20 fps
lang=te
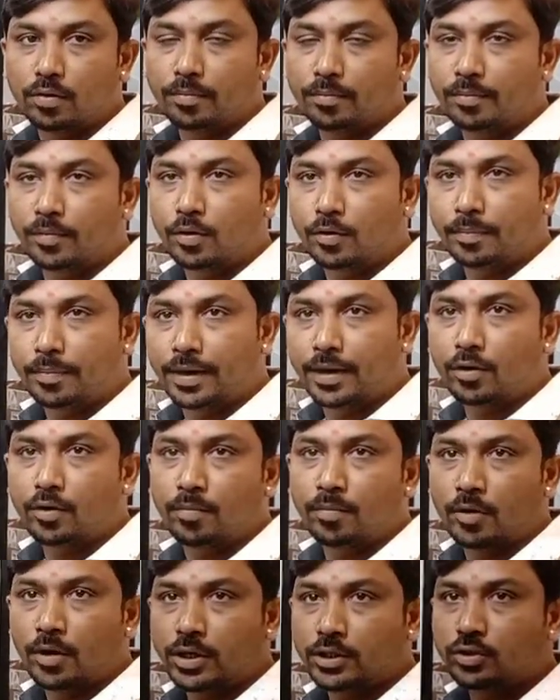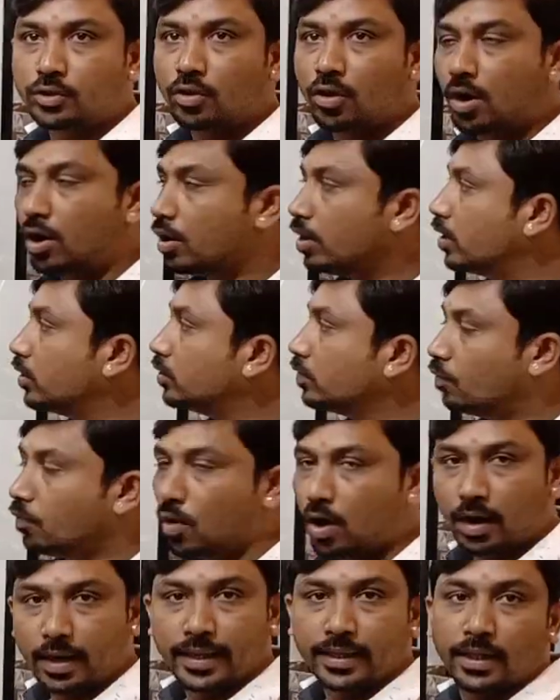మీరు బెడ్రూమ్లో వేయచ్చు హాల్లో వేయచ్చు
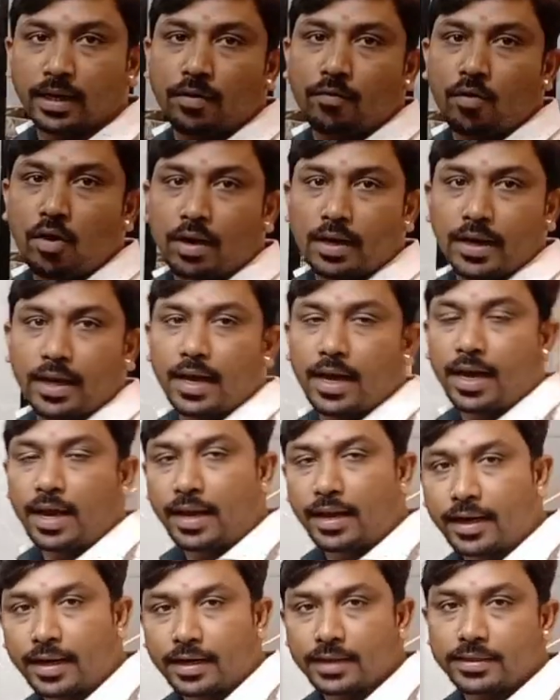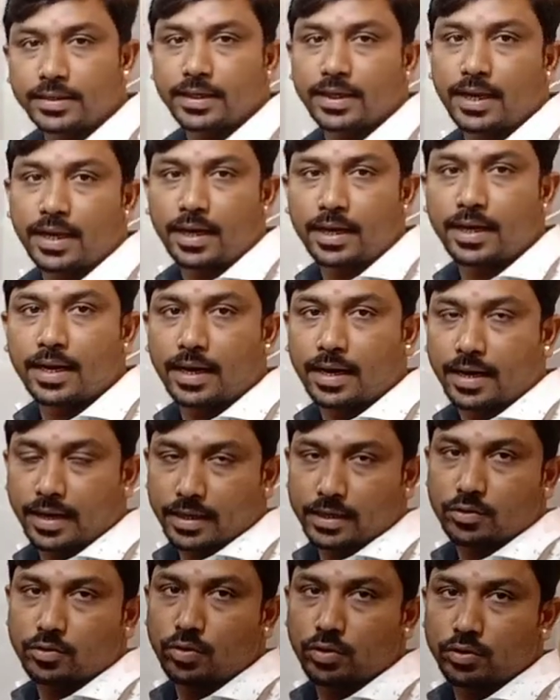వాల్ ఏదైనా వాల్ హైలైటర్ చేయాలంటే అక్కడ
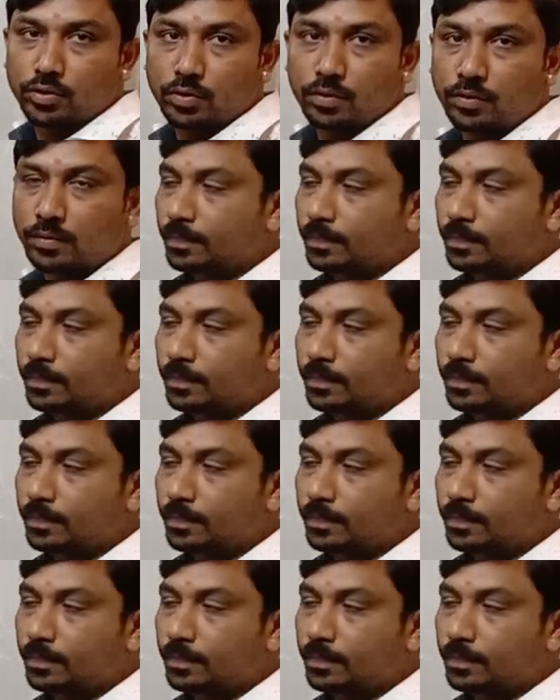వేసుకోవచ్చు